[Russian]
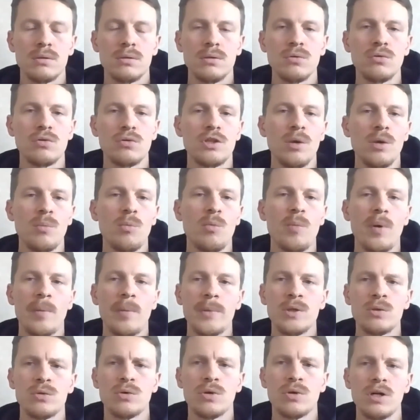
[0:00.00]
ну, к тому
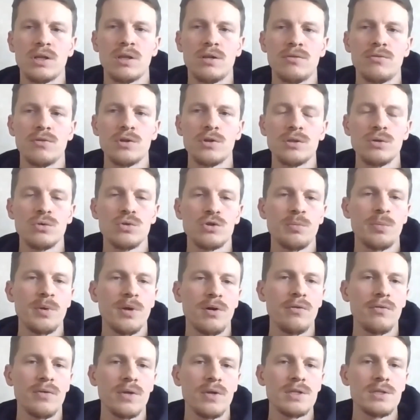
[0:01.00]
моменту, когда вышла уже
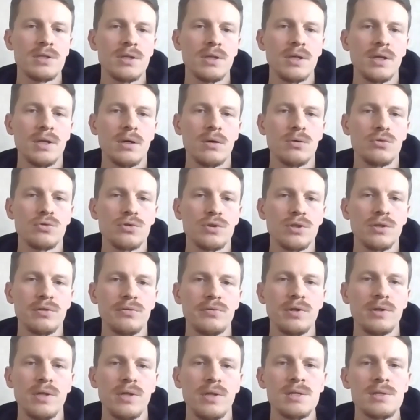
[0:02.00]
первая версия, я уже не
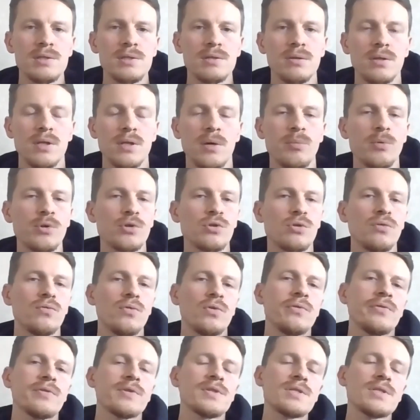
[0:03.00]
фрилансил, я пошел
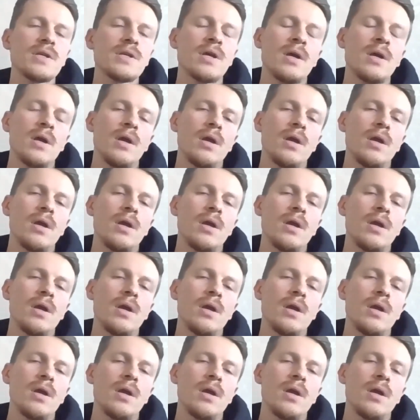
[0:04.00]
в офис.